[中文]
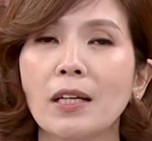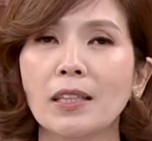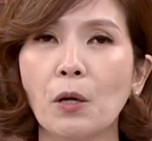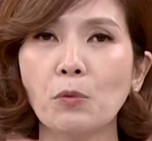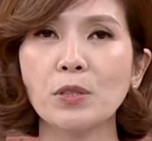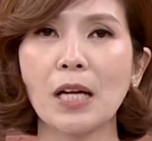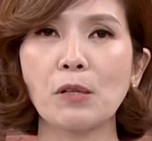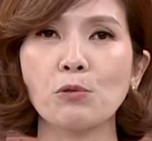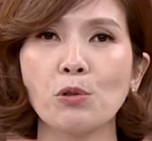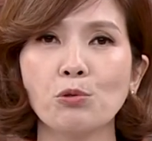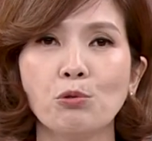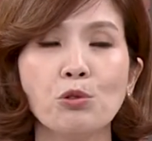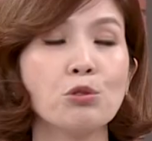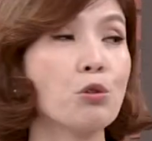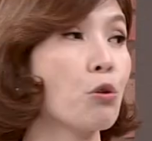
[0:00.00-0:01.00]
那我想说，
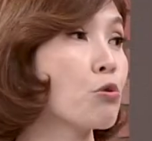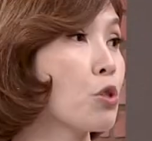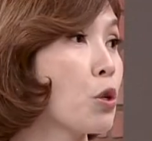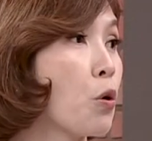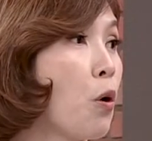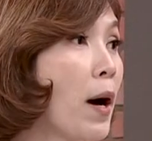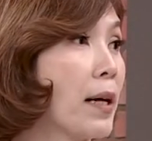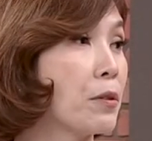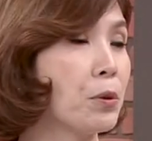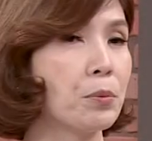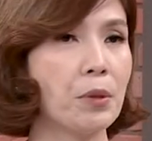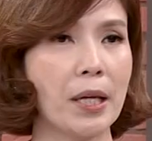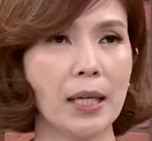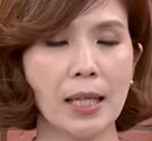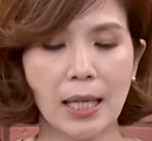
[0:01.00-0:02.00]
运动最快，对不
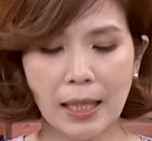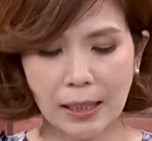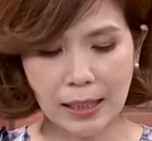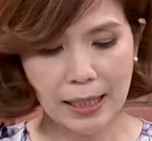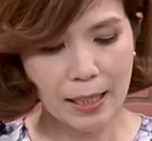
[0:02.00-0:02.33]
对？你